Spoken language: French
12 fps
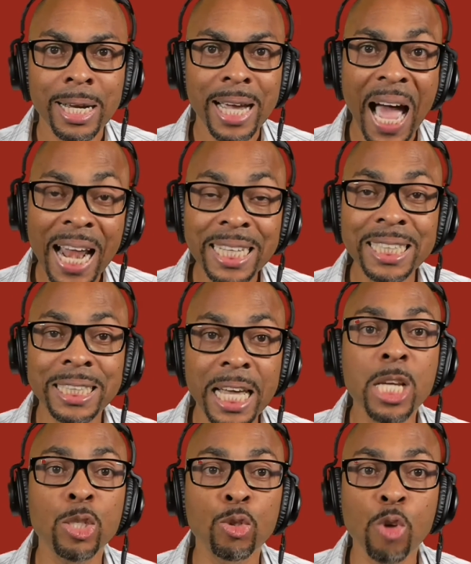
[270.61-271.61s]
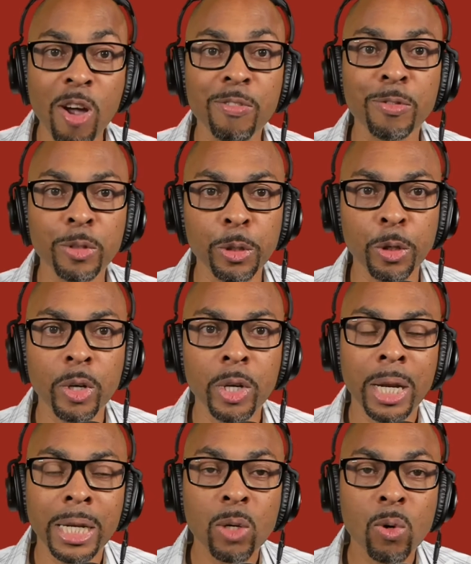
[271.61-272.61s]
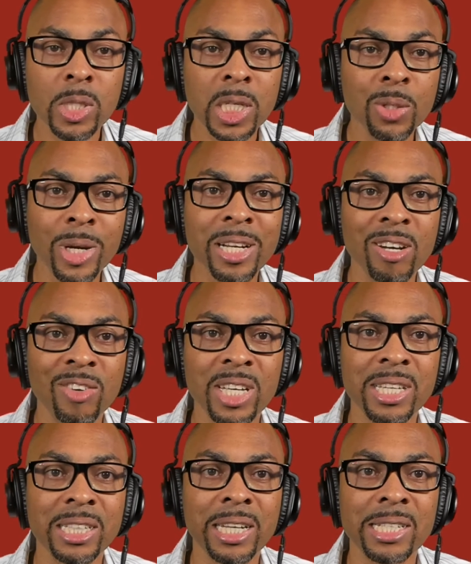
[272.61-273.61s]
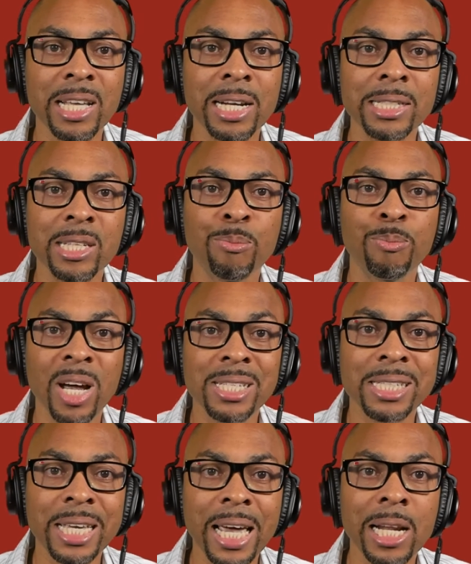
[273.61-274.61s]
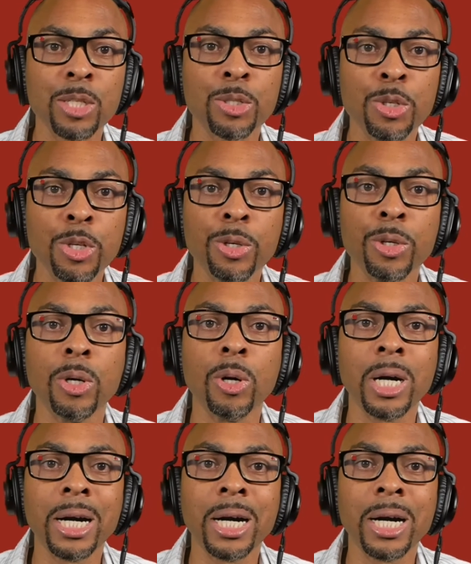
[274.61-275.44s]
Qualité œuvre nous Il continue dans verset 13, il dit parce qu'elle se